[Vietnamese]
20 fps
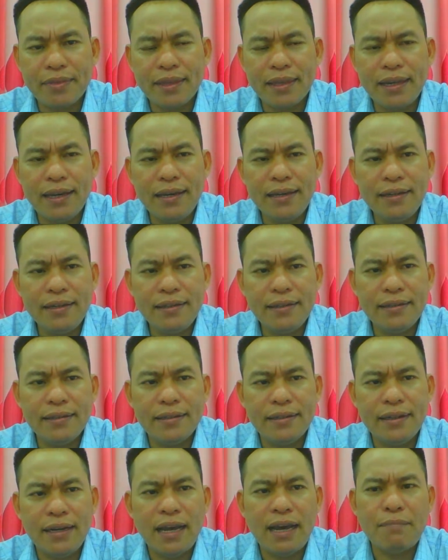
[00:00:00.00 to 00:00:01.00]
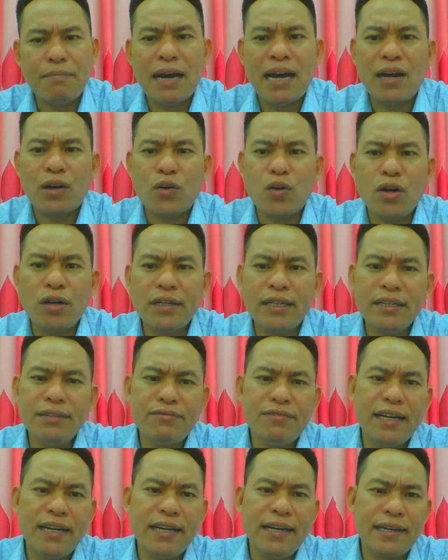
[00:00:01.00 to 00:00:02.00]
đấy là bà con
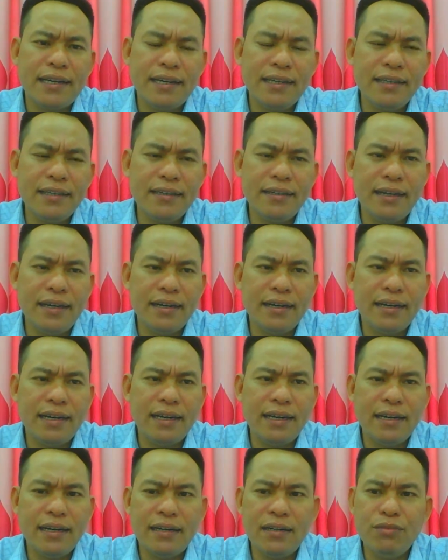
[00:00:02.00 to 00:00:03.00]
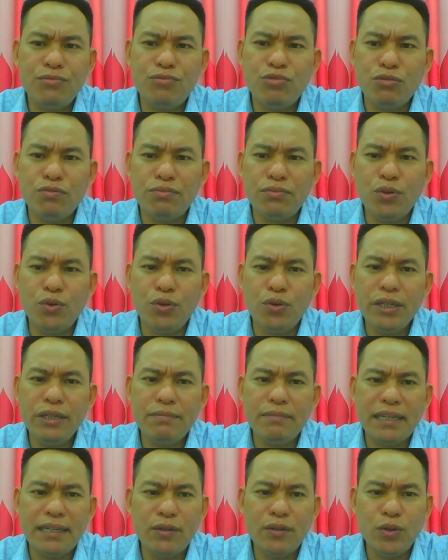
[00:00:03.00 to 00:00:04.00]
đi về cái như là là ở vùng
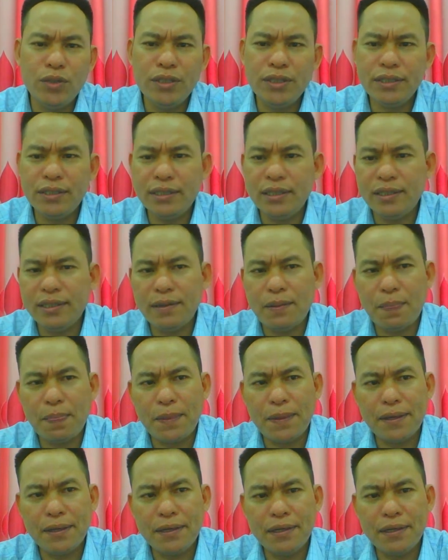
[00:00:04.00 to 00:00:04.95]
núi mà núi ờ,